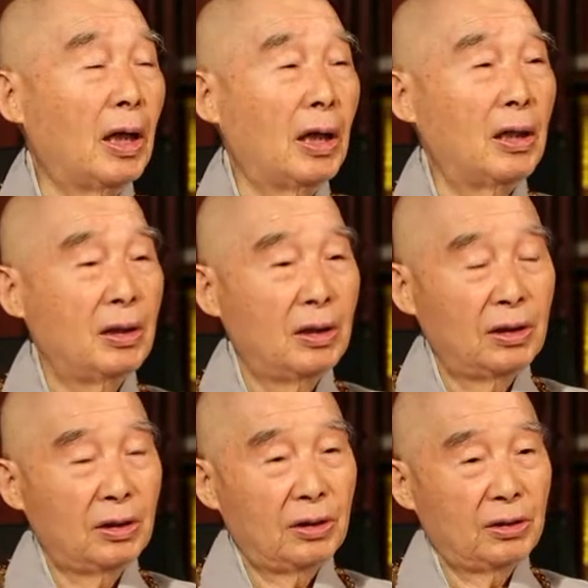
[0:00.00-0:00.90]
啊！
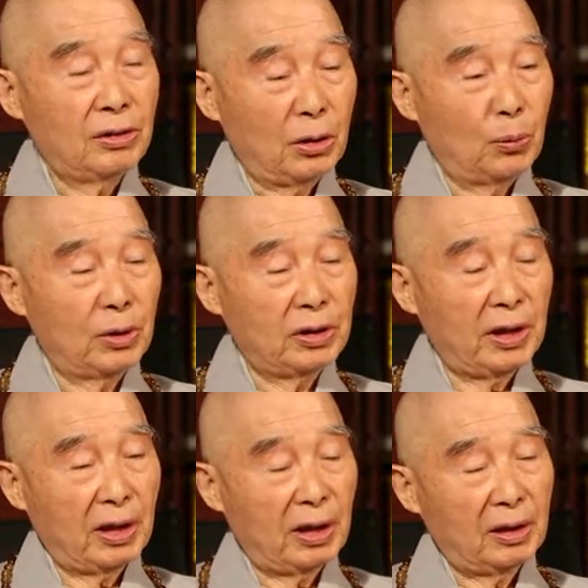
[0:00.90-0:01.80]
所以我
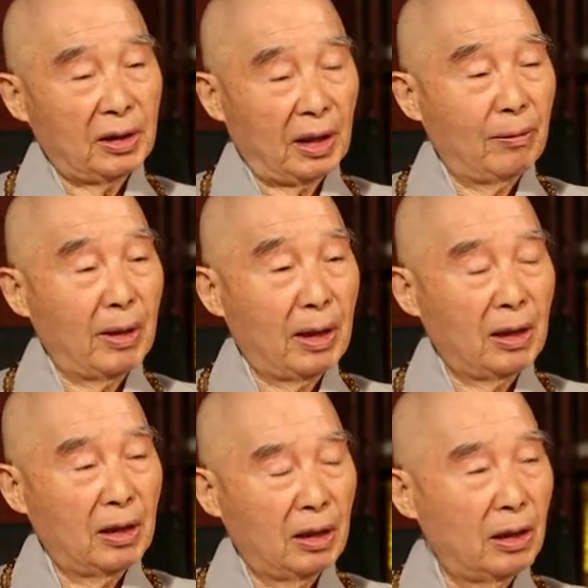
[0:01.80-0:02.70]
在台
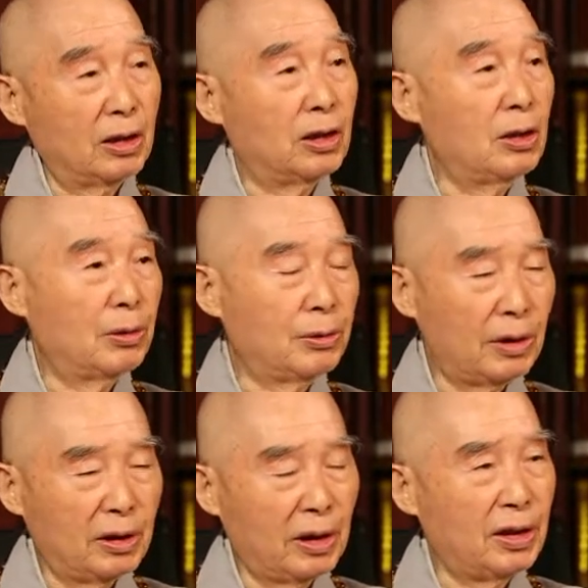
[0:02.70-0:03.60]
湾二十六
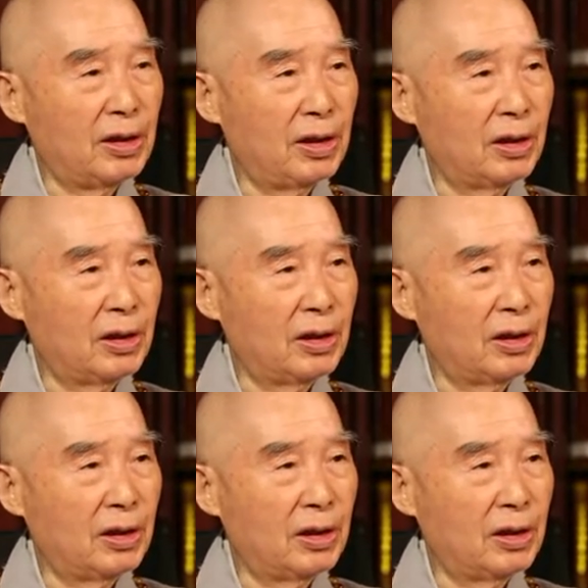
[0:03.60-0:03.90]
岁那一